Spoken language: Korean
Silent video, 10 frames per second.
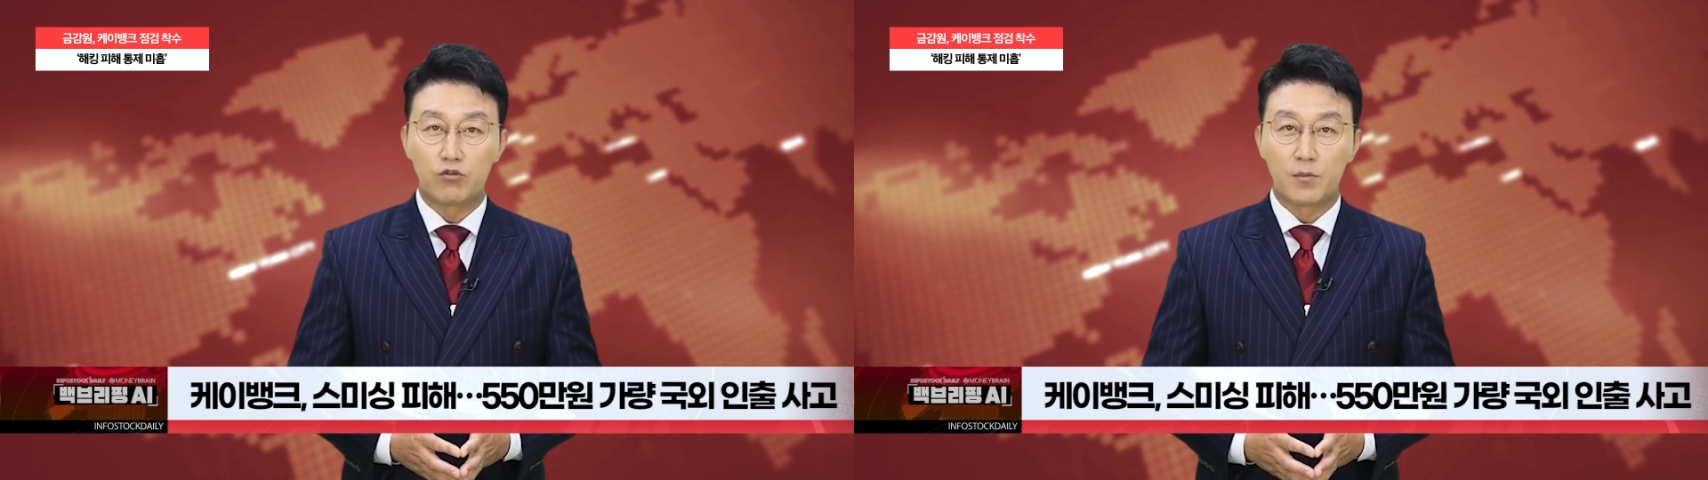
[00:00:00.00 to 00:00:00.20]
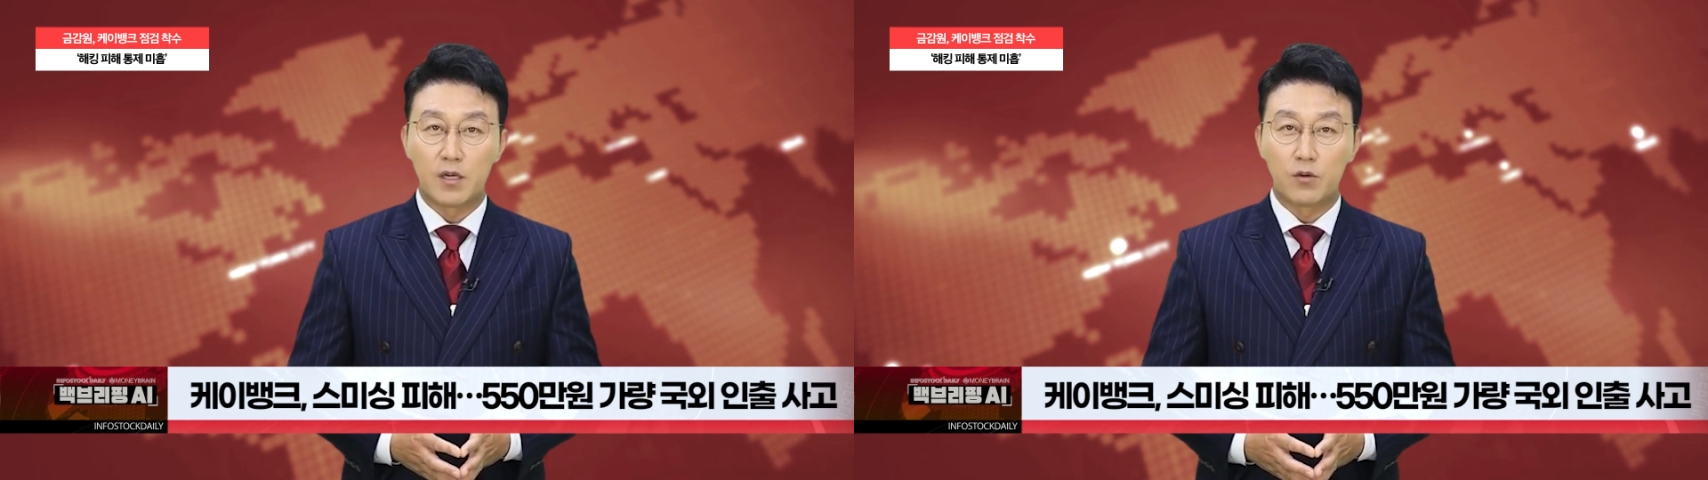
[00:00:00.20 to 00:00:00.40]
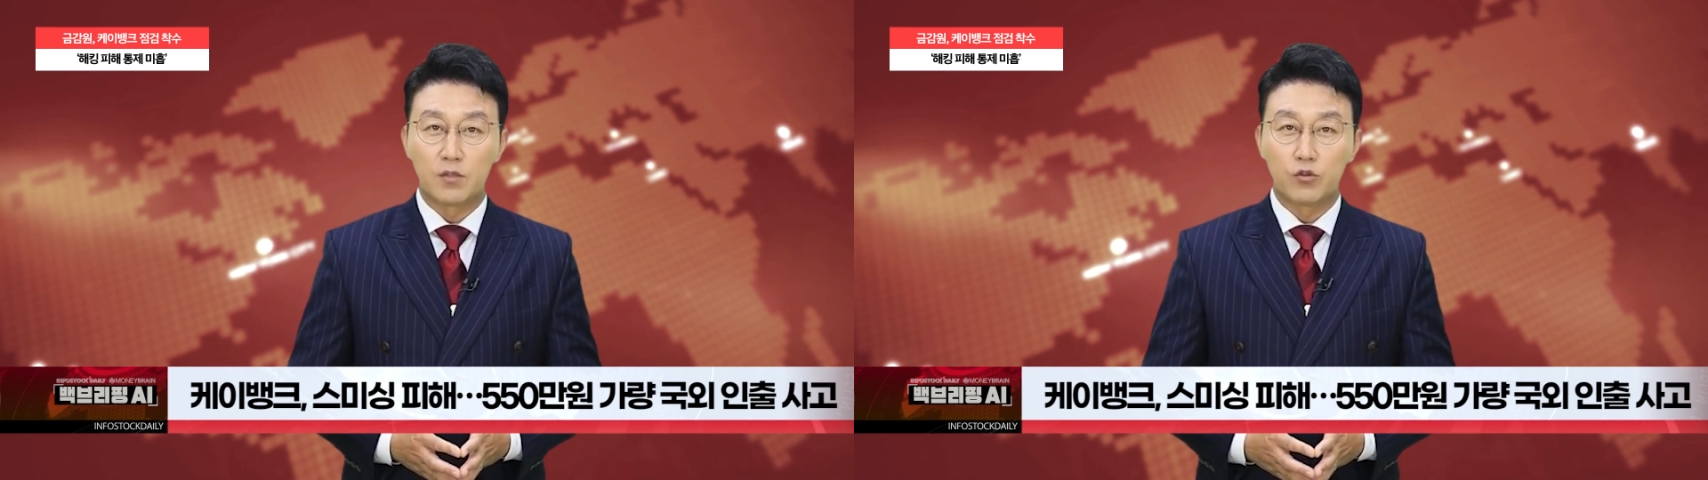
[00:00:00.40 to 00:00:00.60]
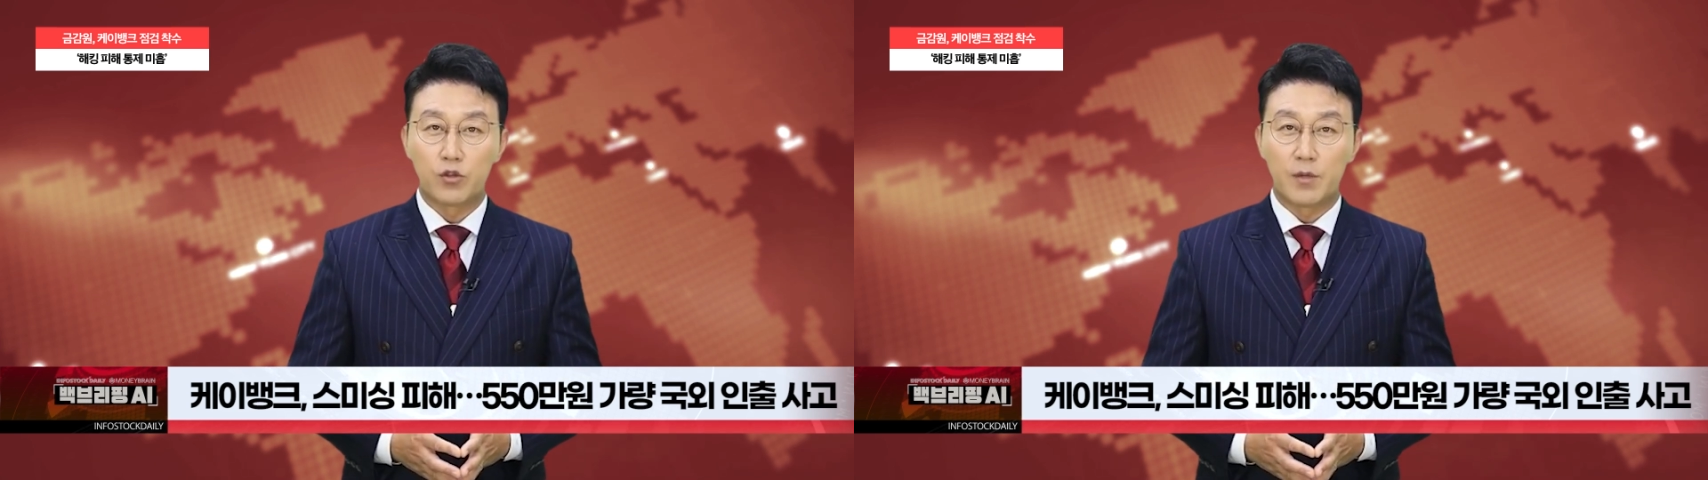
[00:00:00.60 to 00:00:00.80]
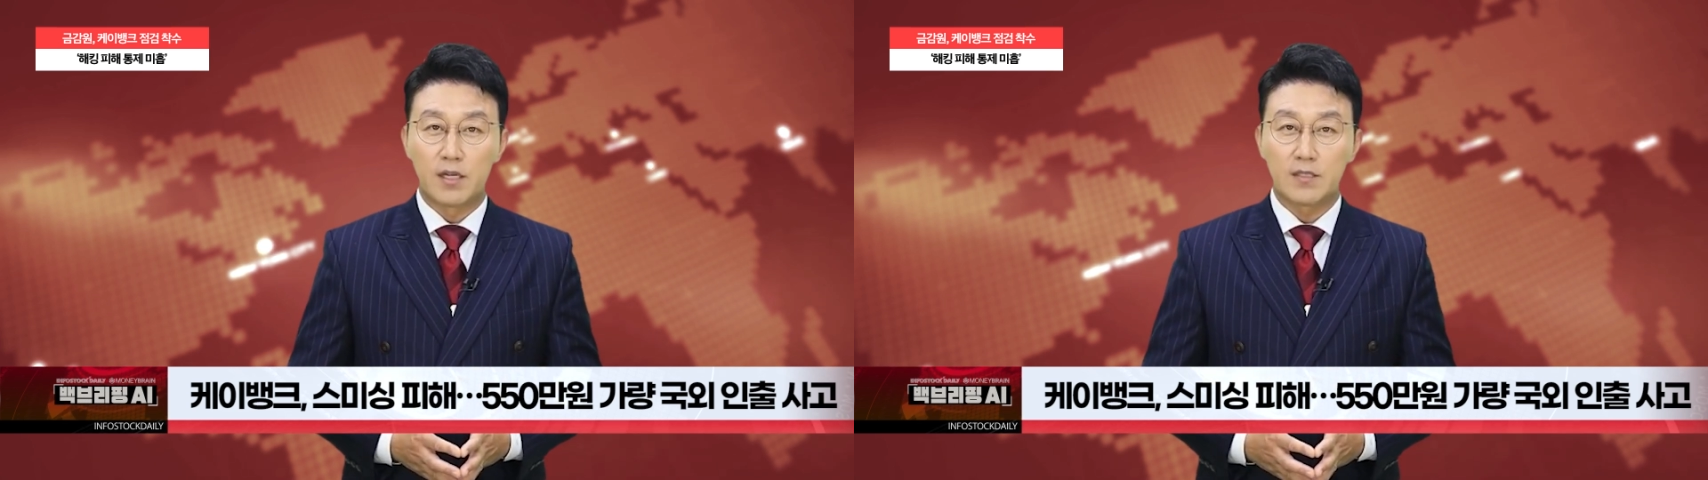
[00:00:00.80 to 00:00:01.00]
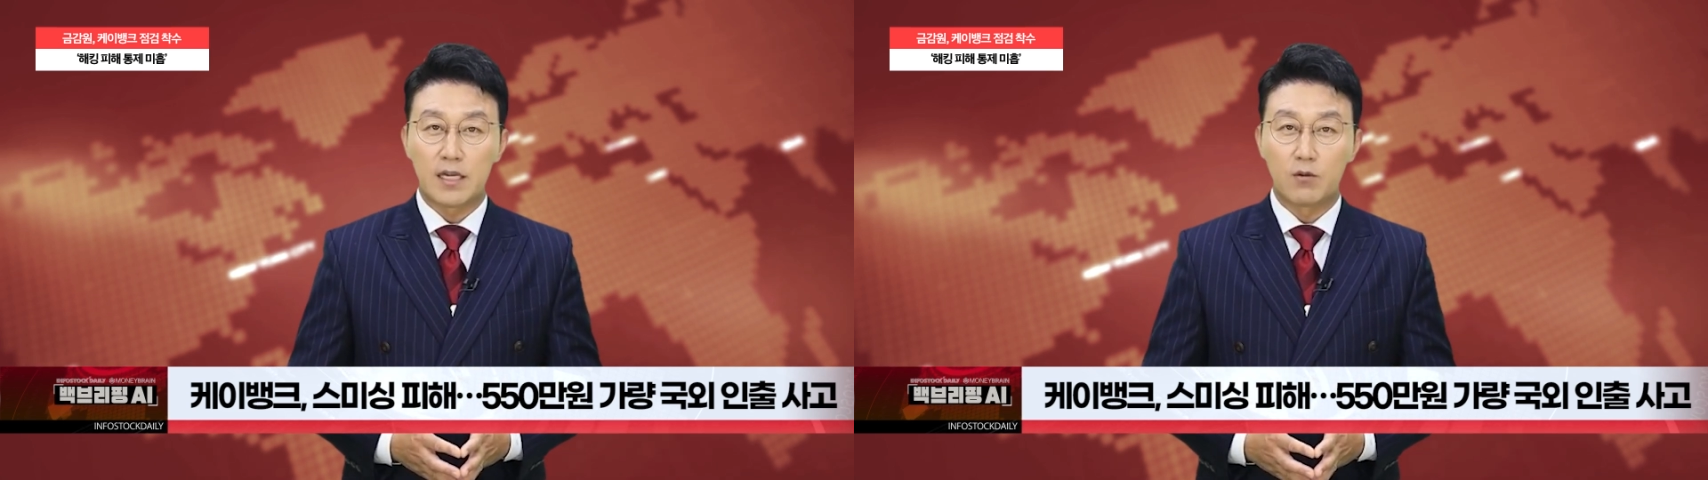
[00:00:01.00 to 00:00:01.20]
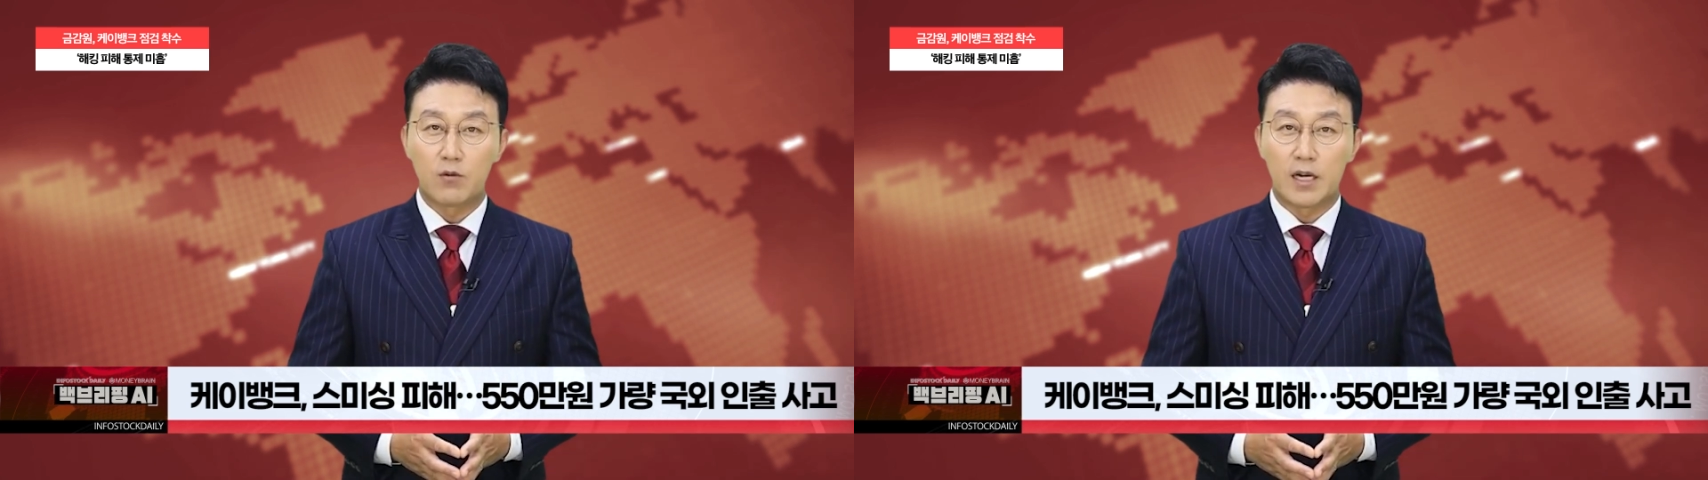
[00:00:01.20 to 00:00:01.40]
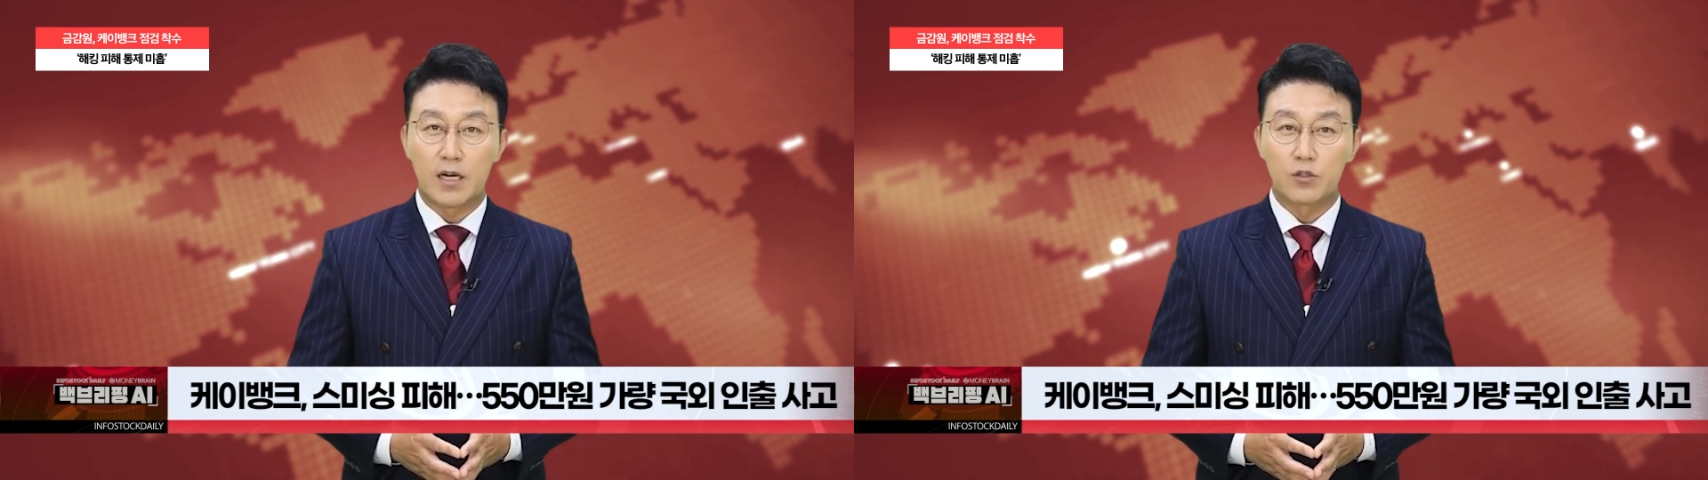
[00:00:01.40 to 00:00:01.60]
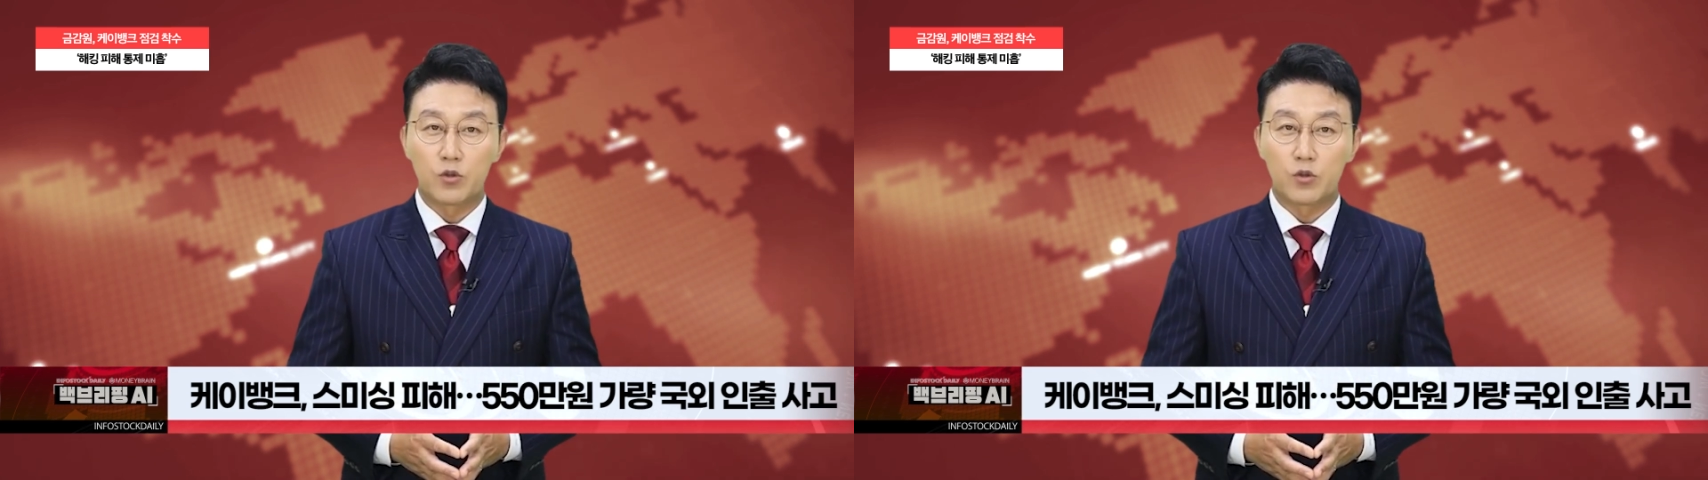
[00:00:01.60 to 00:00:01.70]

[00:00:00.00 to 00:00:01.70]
국외로 인출되는 사고가